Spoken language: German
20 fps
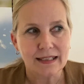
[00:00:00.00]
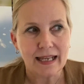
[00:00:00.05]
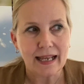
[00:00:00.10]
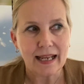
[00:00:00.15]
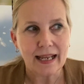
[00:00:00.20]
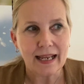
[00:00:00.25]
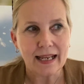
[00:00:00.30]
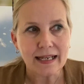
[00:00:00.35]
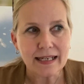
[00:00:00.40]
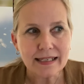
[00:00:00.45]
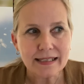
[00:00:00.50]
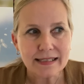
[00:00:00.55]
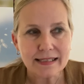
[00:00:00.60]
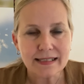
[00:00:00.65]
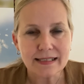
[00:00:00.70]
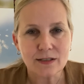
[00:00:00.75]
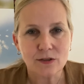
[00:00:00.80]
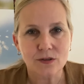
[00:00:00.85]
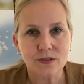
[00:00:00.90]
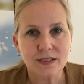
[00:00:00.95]

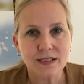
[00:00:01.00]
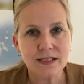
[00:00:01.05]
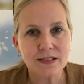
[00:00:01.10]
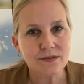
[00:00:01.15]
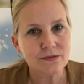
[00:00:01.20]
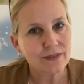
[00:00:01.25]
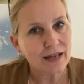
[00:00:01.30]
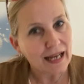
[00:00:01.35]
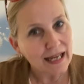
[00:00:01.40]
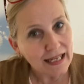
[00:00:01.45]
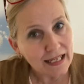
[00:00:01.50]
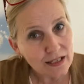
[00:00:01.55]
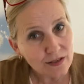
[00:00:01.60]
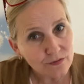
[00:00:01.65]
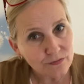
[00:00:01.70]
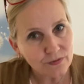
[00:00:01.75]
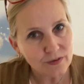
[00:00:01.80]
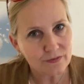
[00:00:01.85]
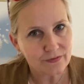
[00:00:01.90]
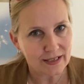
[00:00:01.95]
Ängste und
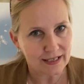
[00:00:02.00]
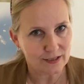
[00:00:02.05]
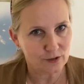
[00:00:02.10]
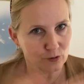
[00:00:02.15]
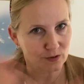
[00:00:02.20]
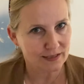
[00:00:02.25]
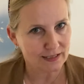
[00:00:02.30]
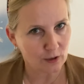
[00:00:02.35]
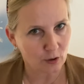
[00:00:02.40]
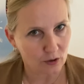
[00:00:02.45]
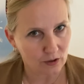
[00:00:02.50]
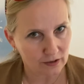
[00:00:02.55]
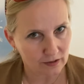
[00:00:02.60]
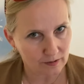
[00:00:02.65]
Zweifel werden uns ja